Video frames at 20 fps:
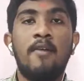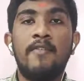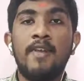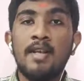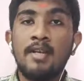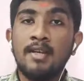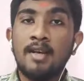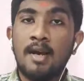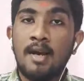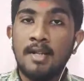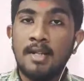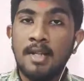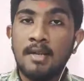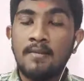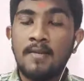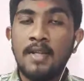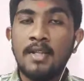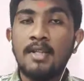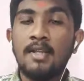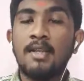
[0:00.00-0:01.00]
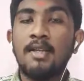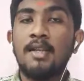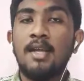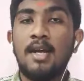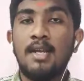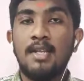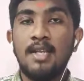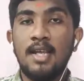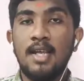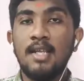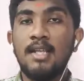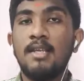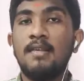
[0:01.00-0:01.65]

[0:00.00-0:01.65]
அவள் காதல் வைத்திருந்த அதே